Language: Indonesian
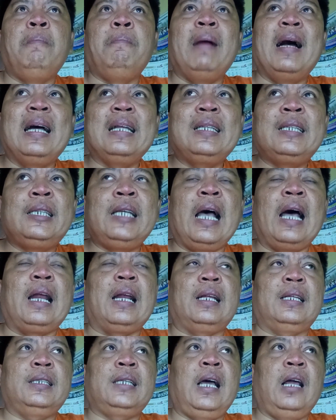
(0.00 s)

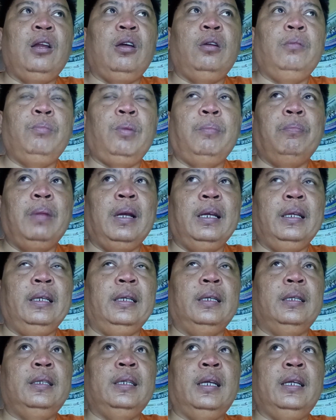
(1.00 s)
mengejar calon
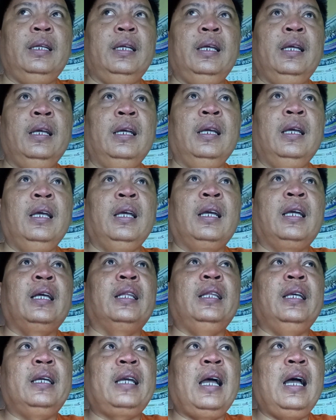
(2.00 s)
pembeli jadi
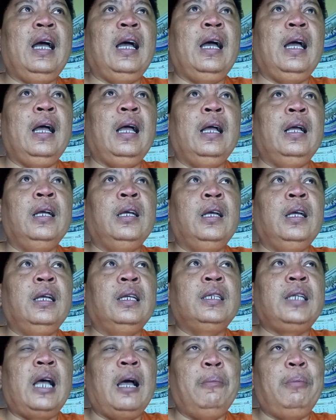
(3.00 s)
ketika
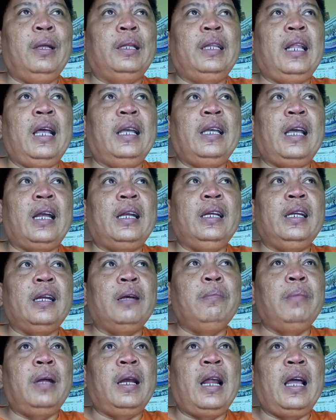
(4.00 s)
sahabat layar
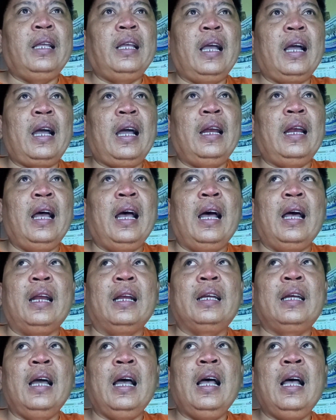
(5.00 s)
ireng menanyakan
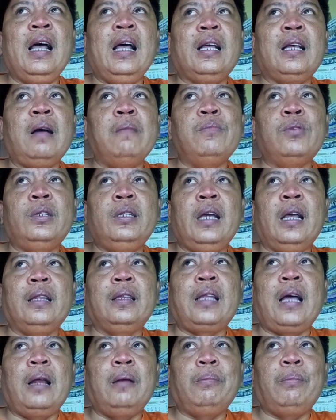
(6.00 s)
harga
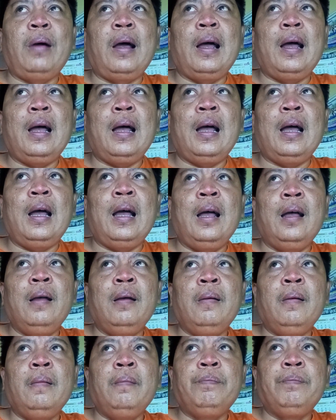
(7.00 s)
kemudian tanpa
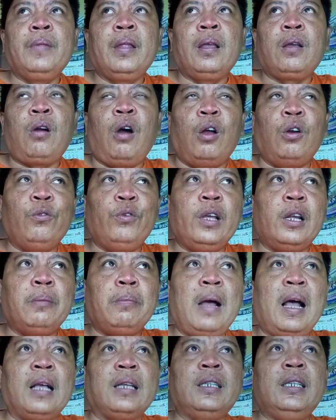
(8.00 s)

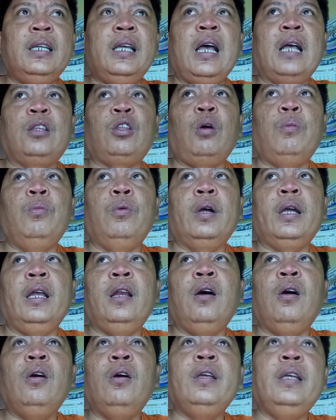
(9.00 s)
konfirmasi atau
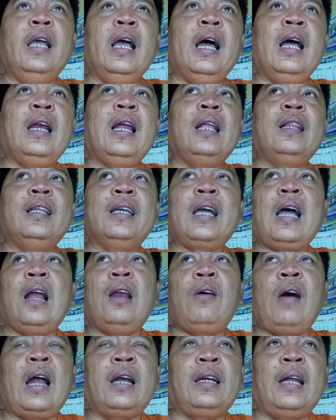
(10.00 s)
mungkin oh ya nanti
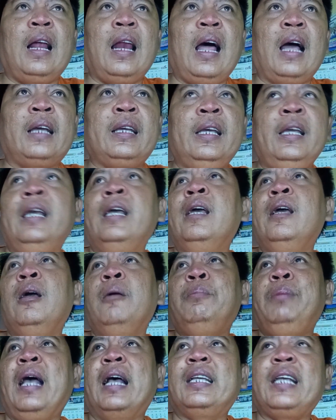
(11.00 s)
kalau ada lagi
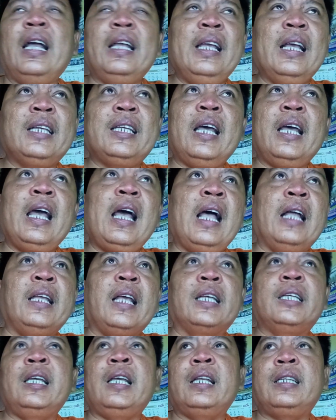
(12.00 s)
biasanya saya
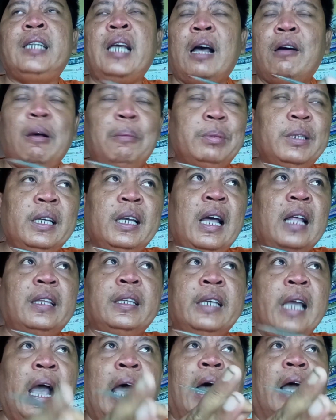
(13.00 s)
hanya jawab singkat
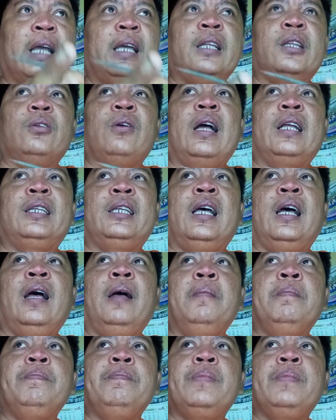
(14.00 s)
ya gitu aja